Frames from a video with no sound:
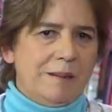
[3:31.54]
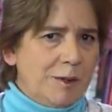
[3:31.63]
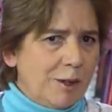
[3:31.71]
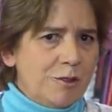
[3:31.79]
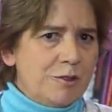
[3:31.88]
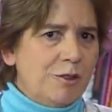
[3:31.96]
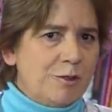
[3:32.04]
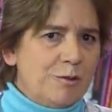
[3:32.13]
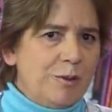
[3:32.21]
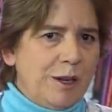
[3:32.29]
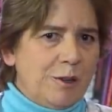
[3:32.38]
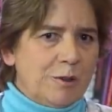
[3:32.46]
pero no son los
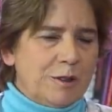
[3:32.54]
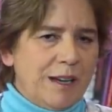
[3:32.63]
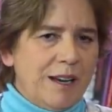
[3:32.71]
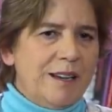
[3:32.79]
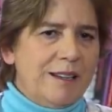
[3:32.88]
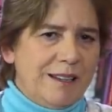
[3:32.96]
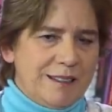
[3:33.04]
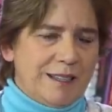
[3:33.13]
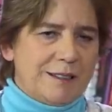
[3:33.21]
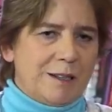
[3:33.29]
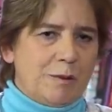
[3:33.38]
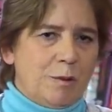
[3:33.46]
únicos, ¿eh? les
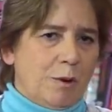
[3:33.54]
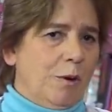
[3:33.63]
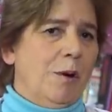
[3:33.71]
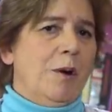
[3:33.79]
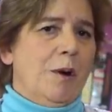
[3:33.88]
aseguro,